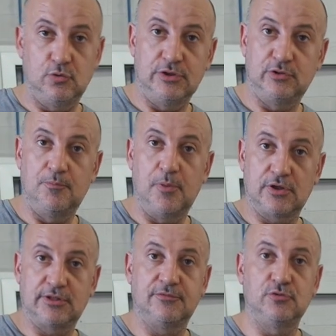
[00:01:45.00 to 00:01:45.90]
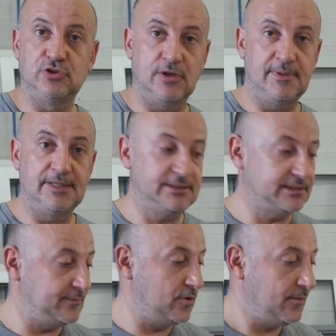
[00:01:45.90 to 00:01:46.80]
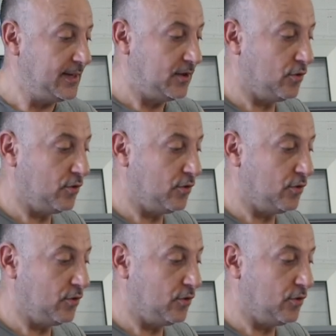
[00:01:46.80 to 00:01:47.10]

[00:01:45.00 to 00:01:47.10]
sui supporti funziona benissimo,